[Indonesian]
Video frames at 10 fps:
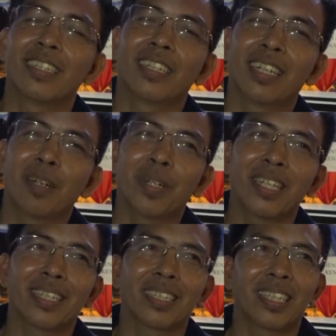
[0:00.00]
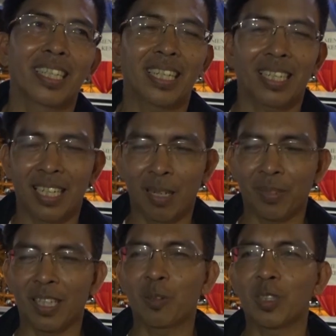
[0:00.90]
yang apa yang dalam
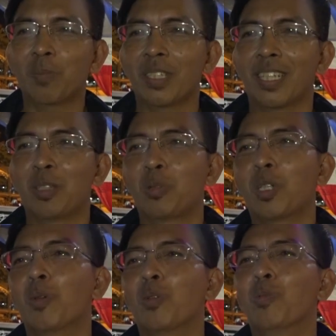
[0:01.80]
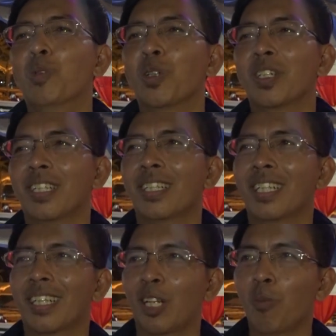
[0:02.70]
tanda kutip yang sudah berumur.
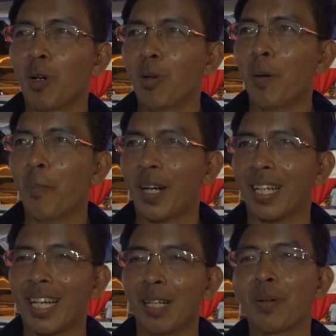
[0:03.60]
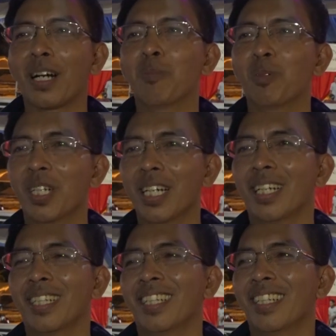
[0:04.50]
Jadi kita tahu bahwa mereka ini pernah muda.
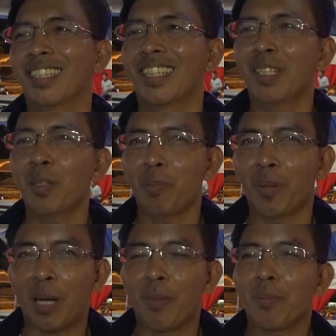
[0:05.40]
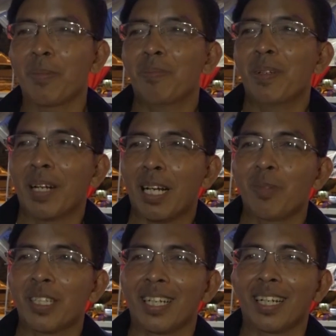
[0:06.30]
Jadi bagaimana
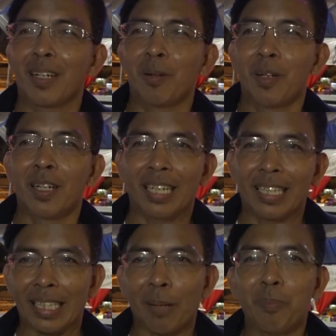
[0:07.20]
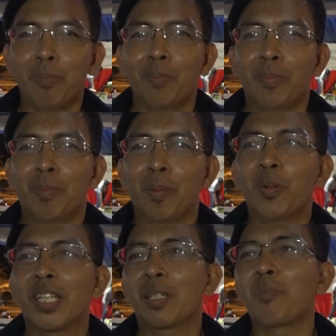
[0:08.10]
mereka bisa uh, tetap
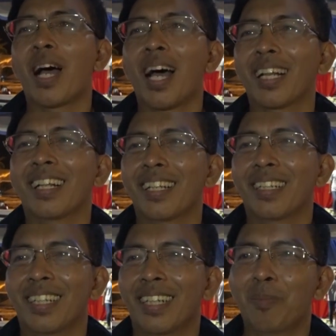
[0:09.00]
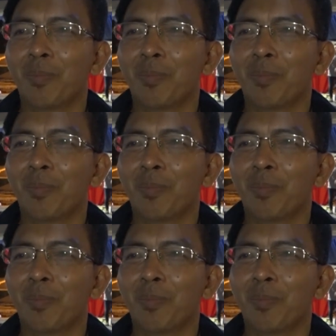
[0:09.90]
mempunyai semangat ya dalam